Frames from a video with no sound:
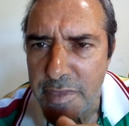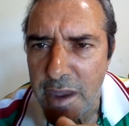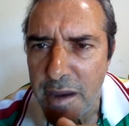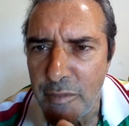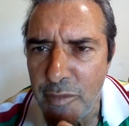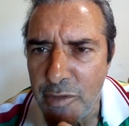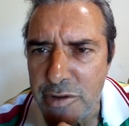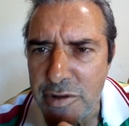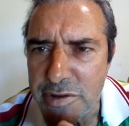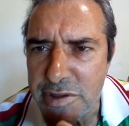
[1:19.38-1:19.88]
É
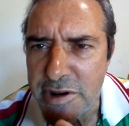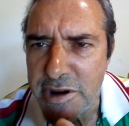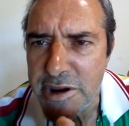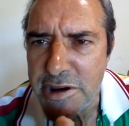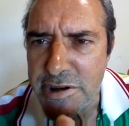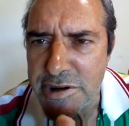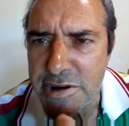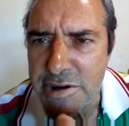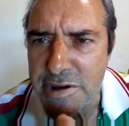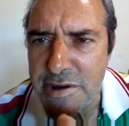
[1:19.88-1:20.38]
muito
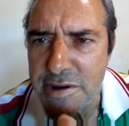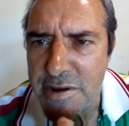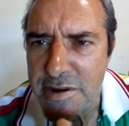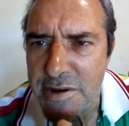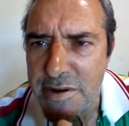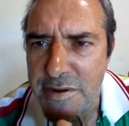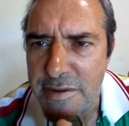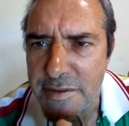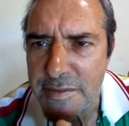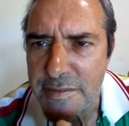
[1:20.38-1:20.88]
triste.
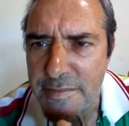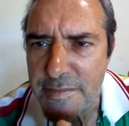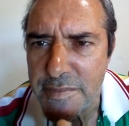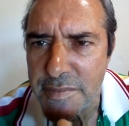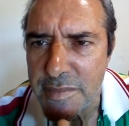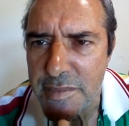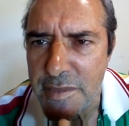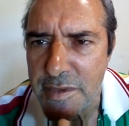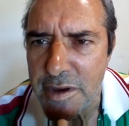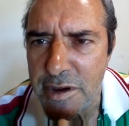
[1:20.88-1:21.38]

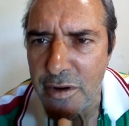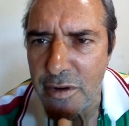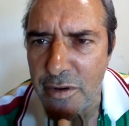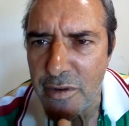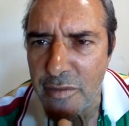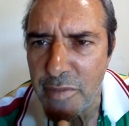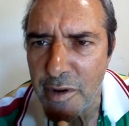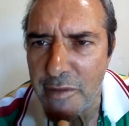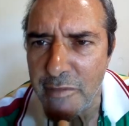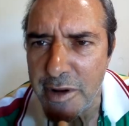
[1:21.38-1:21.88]
Eu
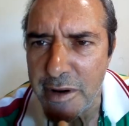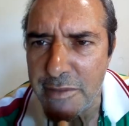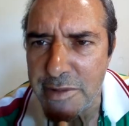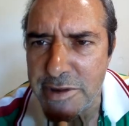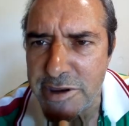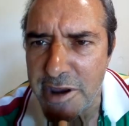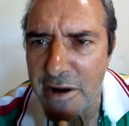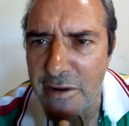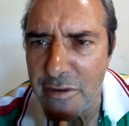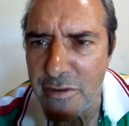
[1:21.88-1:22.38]
com problema
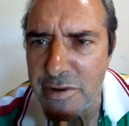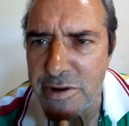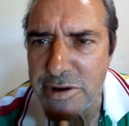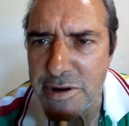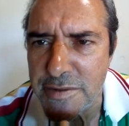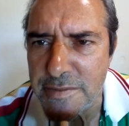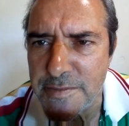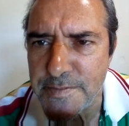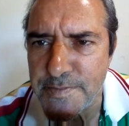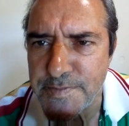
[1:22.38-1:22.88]
de
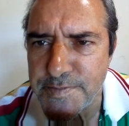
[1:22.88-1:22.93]
saúde.